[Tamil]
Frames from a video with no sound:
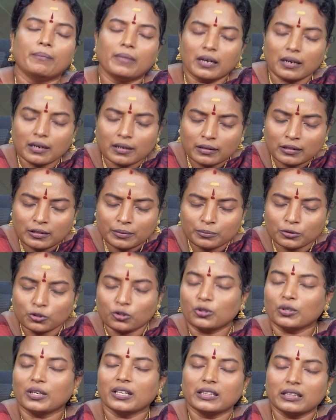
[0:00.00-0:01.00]
மறந்தும்
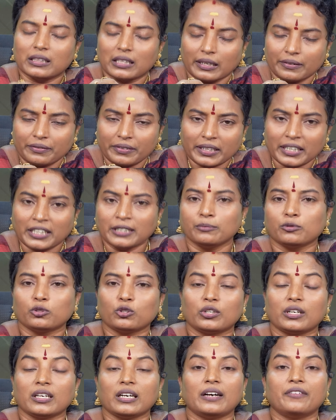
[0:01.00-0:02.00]
கூட தவறியும்
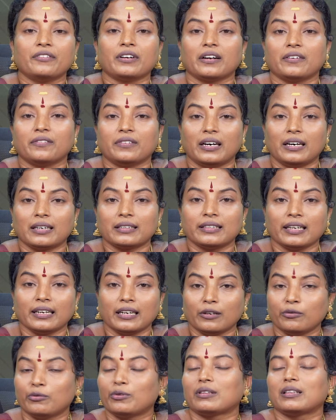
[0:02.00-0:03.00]
கூட அவங்க
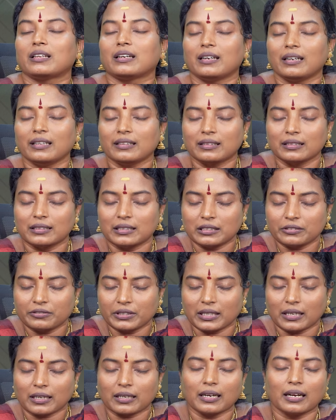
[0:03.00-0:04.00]
வார்த்தையில் ஒருத்தர்களை
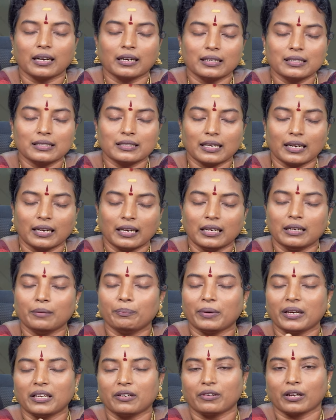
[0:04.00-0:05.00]
திட்டுவதற்காக சனின்னு
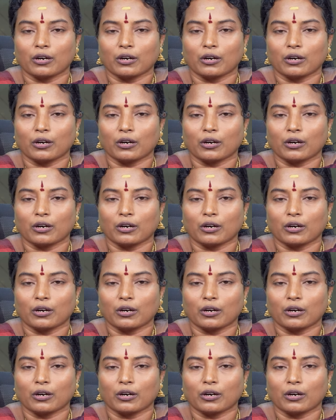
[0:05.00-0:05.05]
பேர்